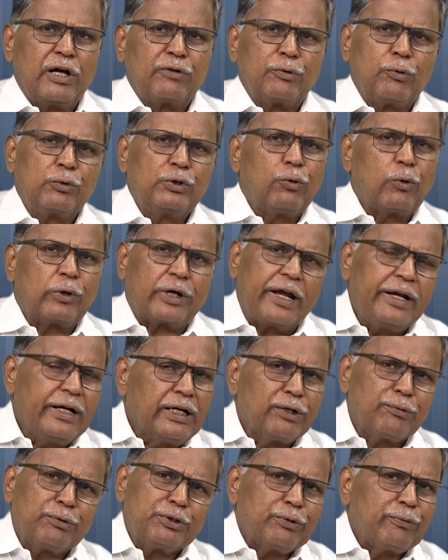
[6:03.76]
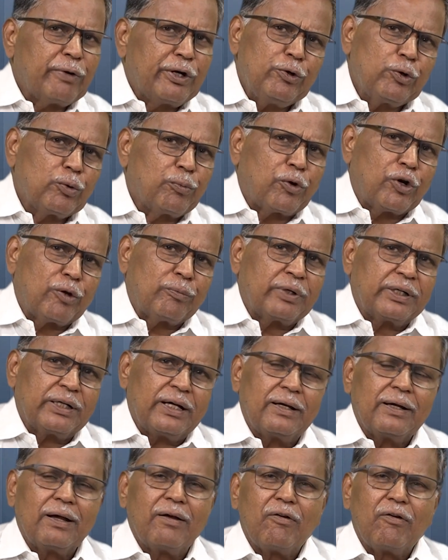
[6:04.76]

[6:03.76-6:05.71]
நாங்கள் வந்து ட்ரெயினில் வந்து வெளியூர் போனோம்ங்க